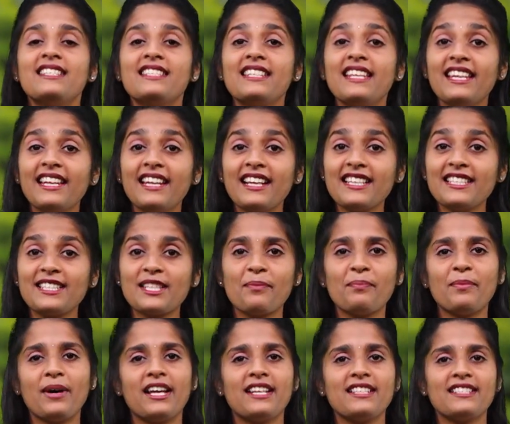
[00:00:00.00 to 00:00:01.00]
சீரக
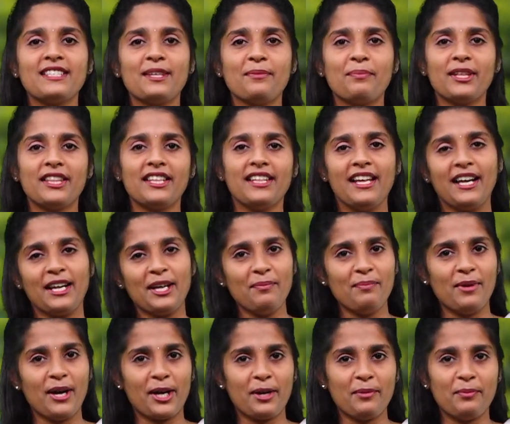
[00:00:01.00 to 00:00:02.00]
சம்பா அரிசியை பற்றி தாங்க
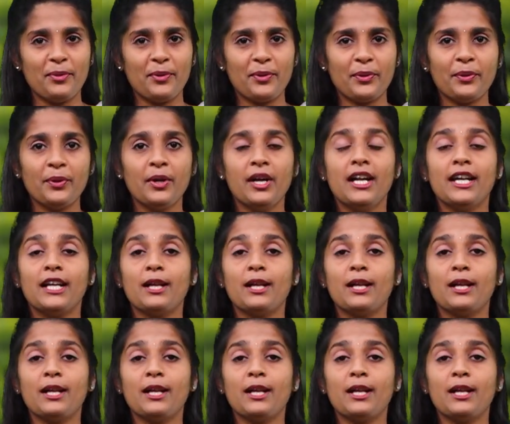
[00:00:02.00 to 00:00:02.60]
பார்க்க போகிறோம்